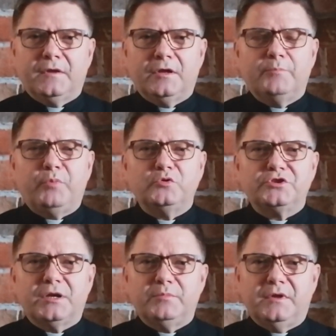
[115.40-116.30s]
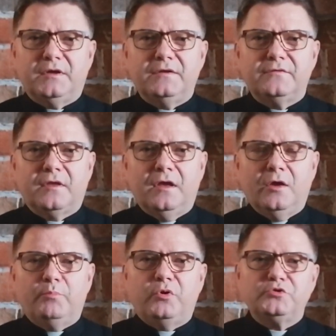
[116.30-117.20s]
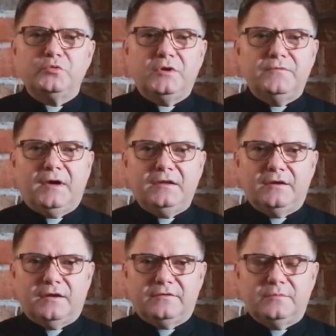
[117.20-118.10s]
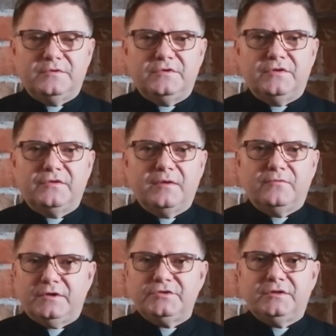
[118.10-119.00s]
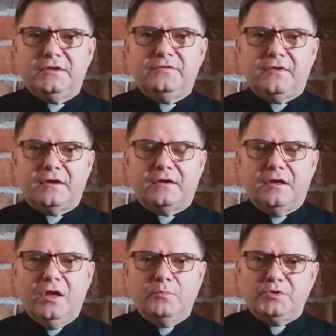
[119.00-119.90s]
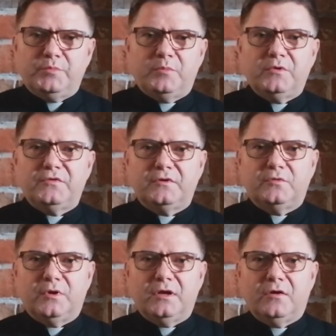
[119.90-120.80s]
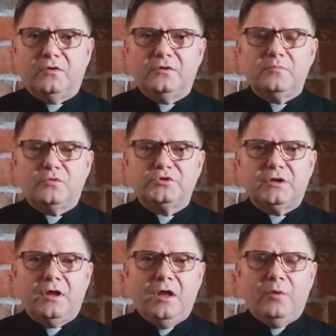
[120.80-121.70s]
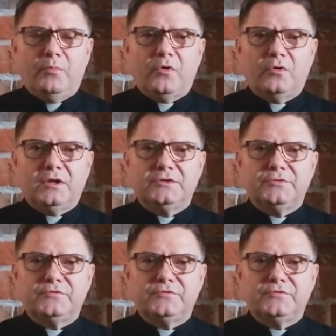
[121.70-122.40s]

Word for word: Y, y, potrzebne jest poszukiwanie razem z dzieckiem właśnie tej cechy, przy pomocy której ono może pokonać